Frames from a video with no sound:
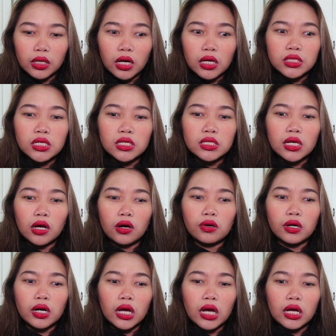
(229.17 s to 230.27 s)
Nangaji si
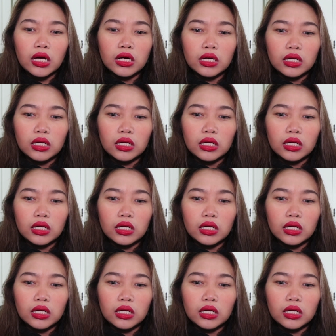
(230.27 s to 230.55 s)
Laura.